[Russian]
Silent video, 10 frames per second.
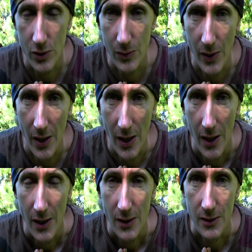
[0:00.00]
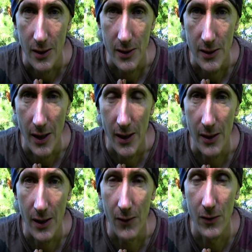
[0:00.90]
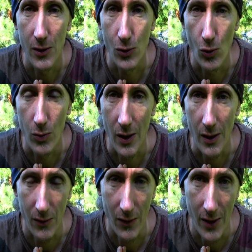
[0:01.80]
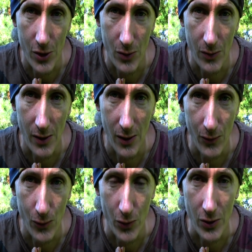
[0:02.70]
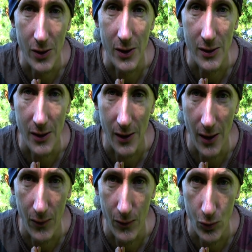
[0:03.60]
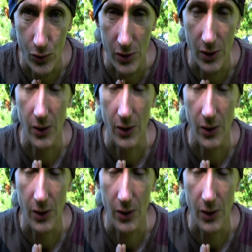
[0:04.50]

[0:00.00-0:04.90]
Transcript: себя заснять на видео, благо в каждом телефоне есть такая функция.